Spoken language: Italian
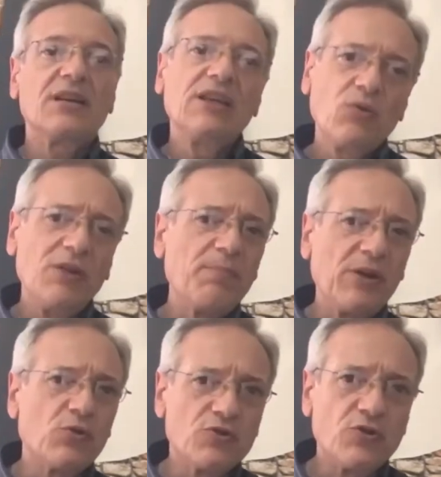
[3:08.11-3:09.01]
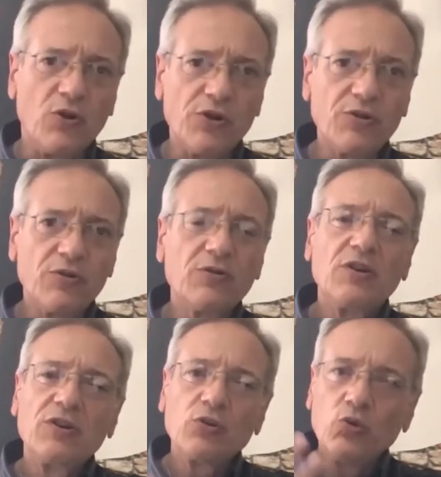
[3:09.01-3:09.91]
In quel periodo storico,
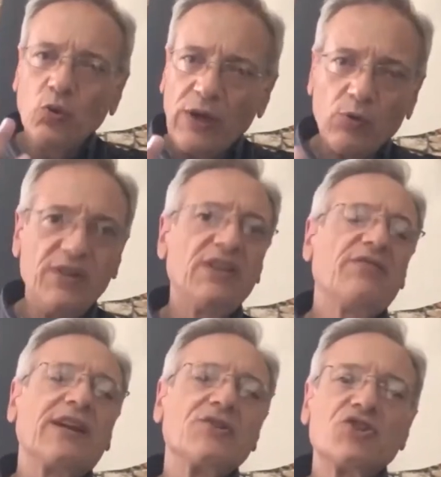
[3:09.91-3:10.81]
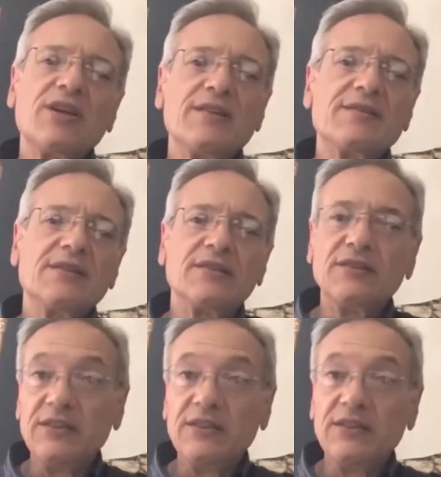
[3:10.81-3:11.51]
due eruditi francesi,